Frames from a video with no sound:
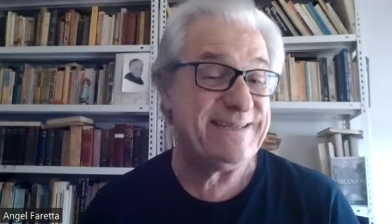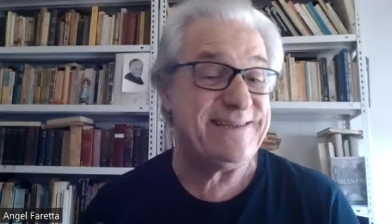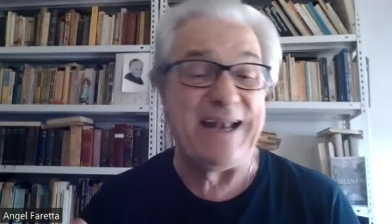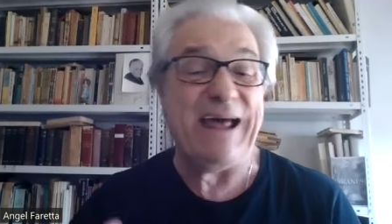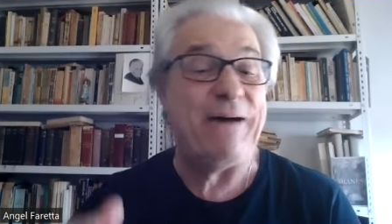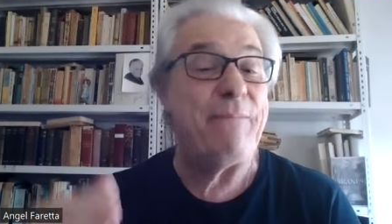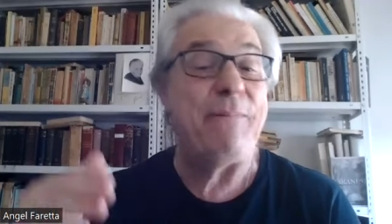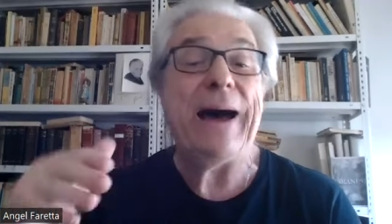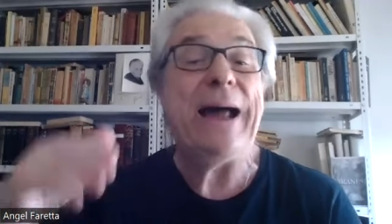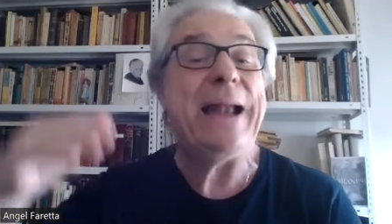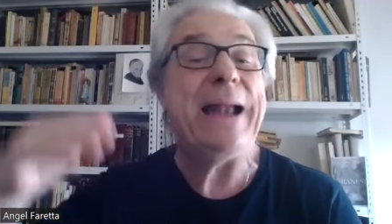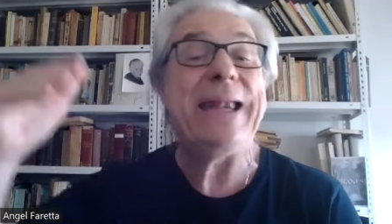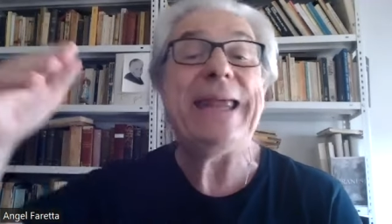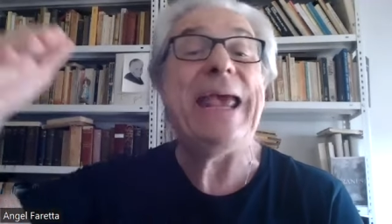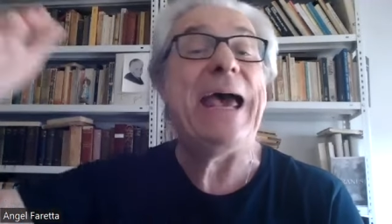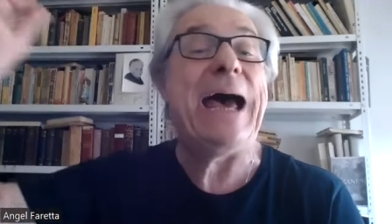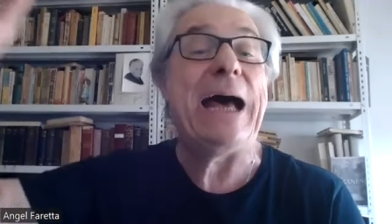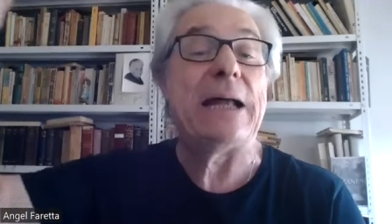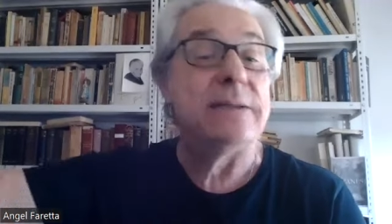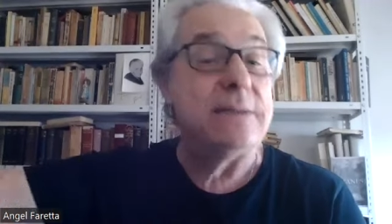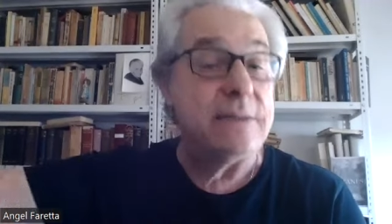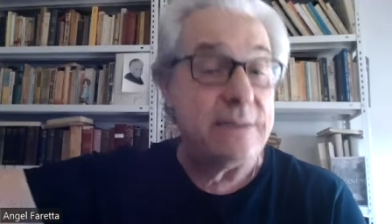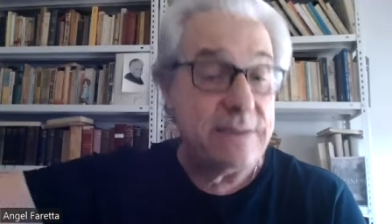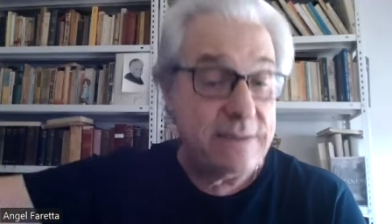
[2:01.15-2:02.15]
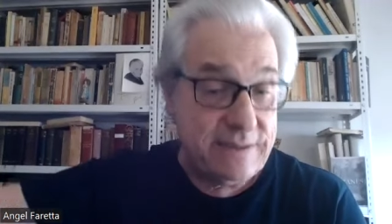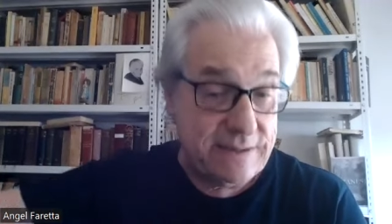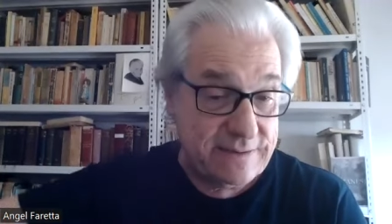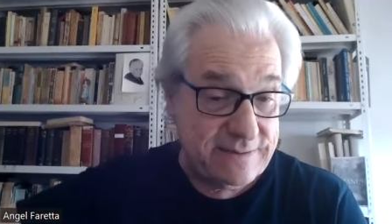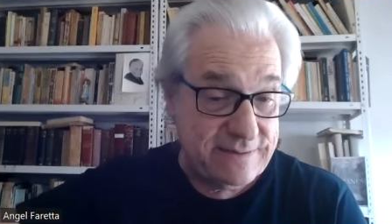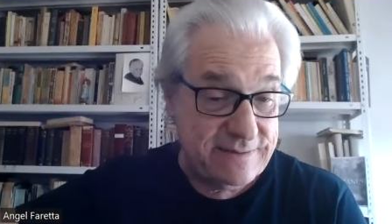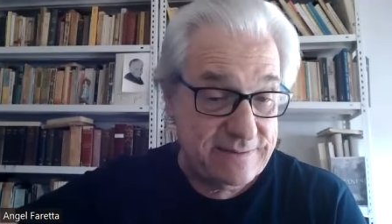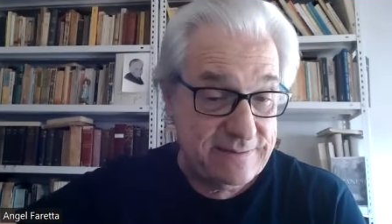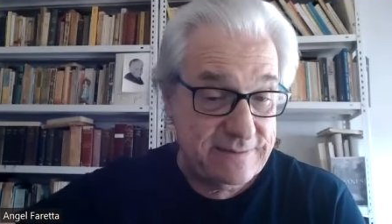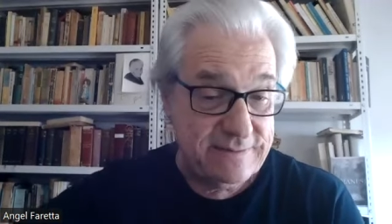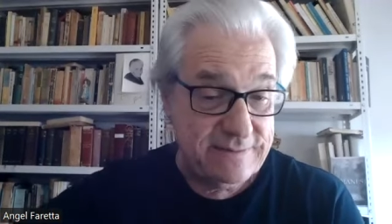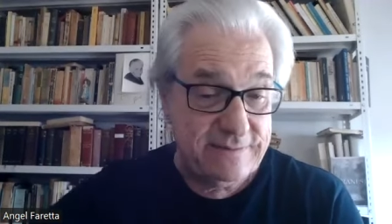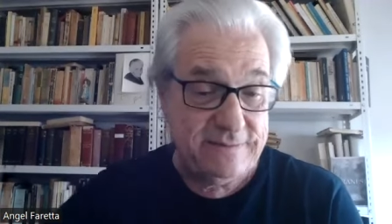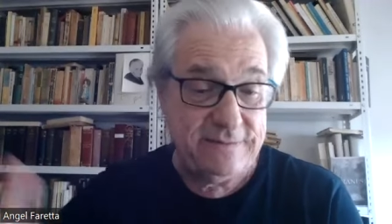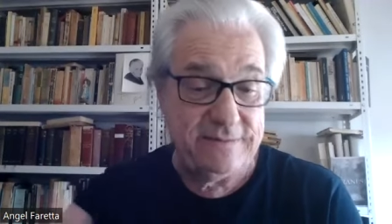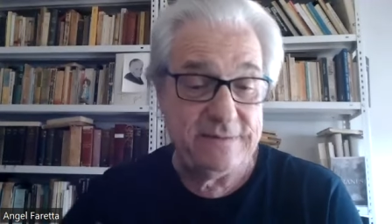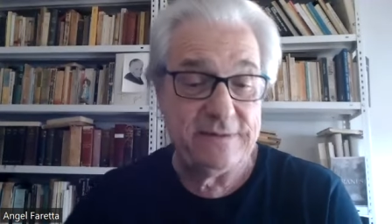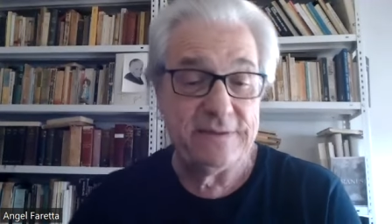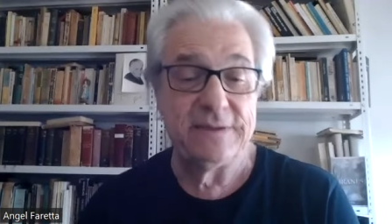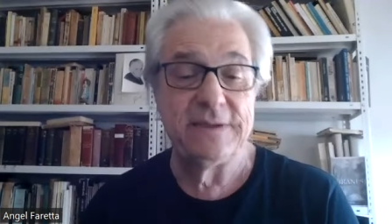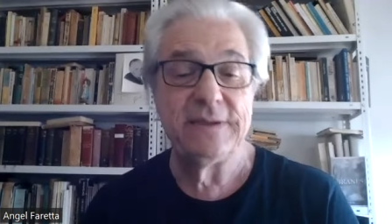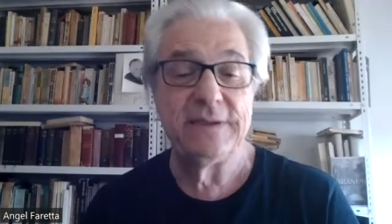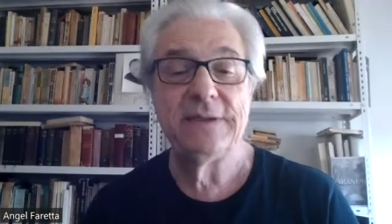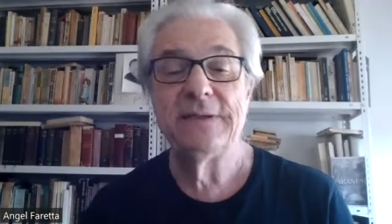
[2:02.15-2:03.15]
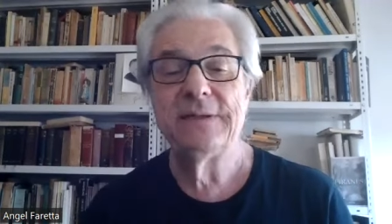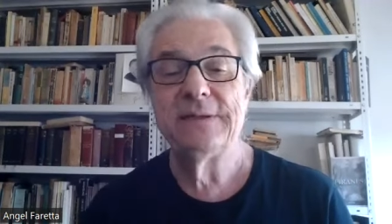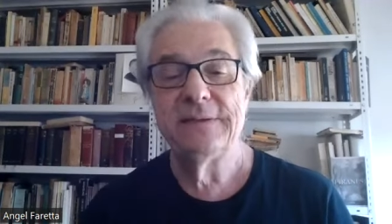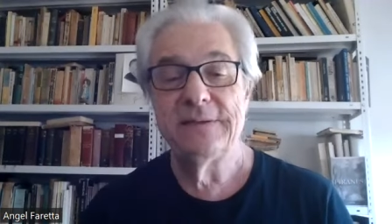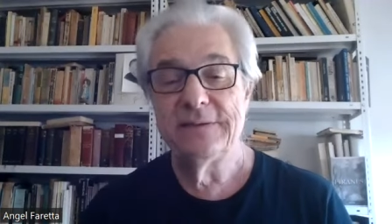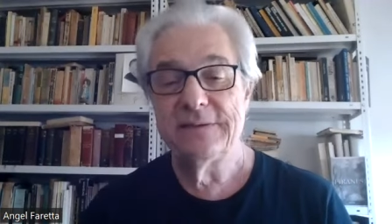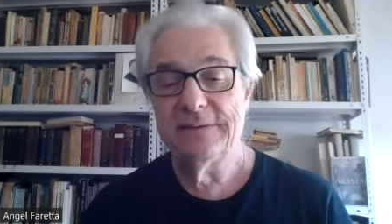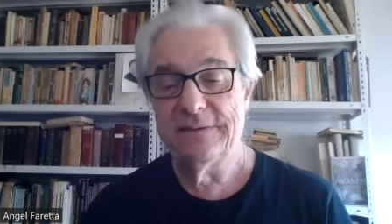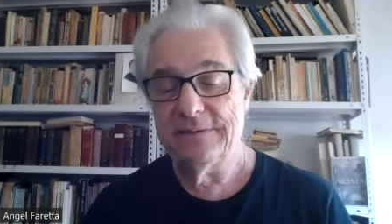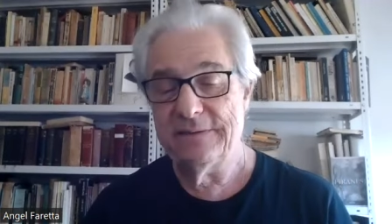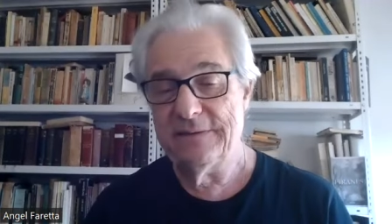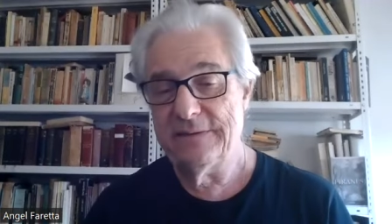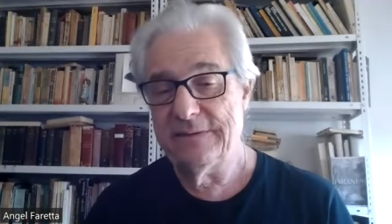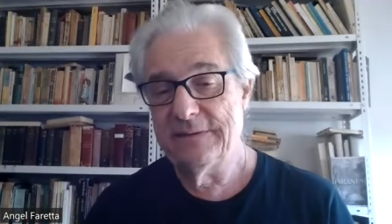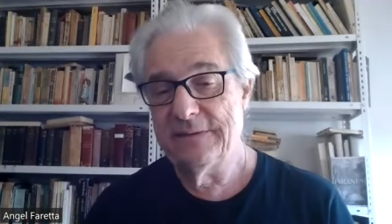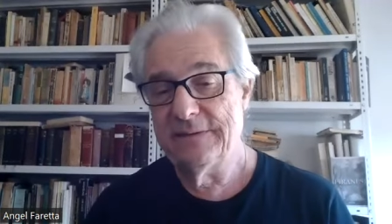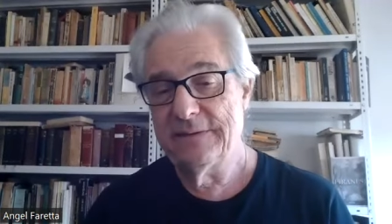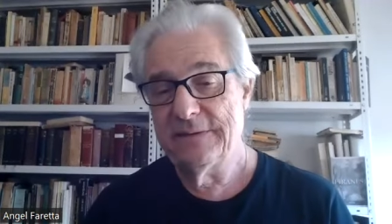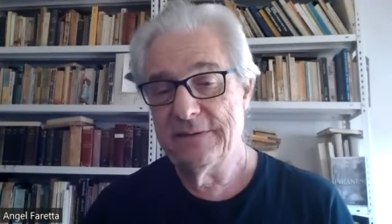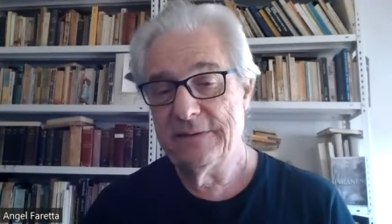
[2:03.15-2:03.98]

las variantes ¿eh? ¿Eh?